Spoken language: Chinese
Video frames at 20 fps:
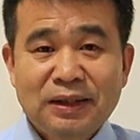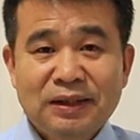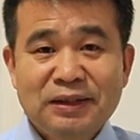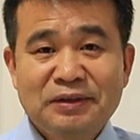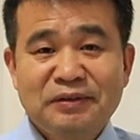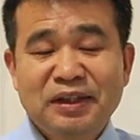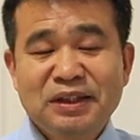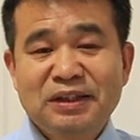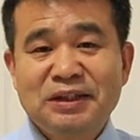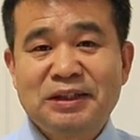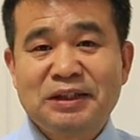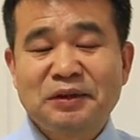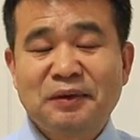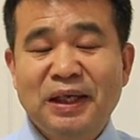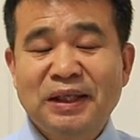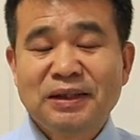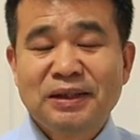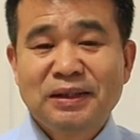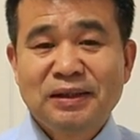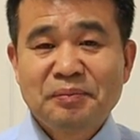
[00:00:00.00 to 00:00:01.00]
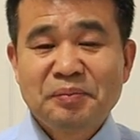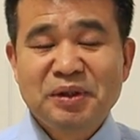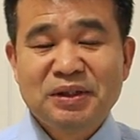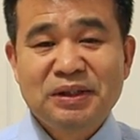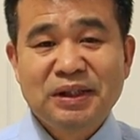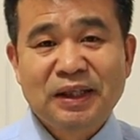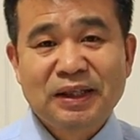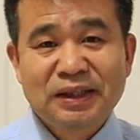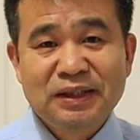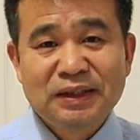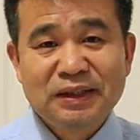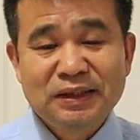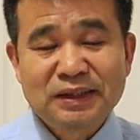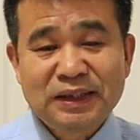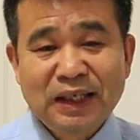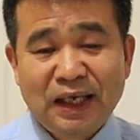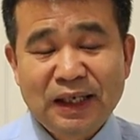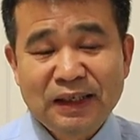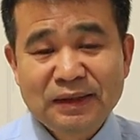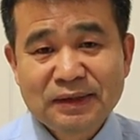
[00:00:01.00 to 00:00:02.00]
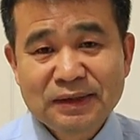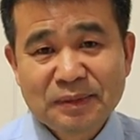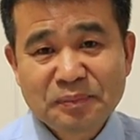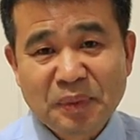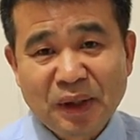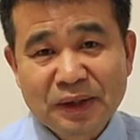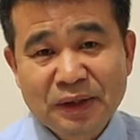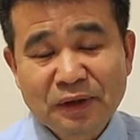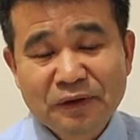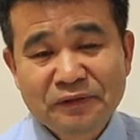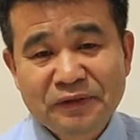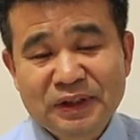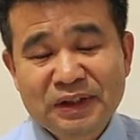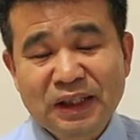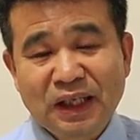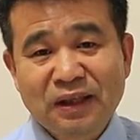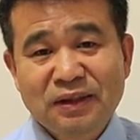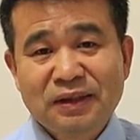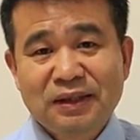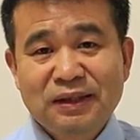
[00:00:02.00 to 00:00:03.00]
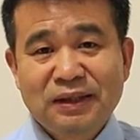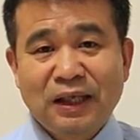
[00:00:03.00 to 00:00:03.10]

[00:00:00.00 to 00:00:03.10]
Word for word: 希望你喜欢，并且给你家人朋友分享。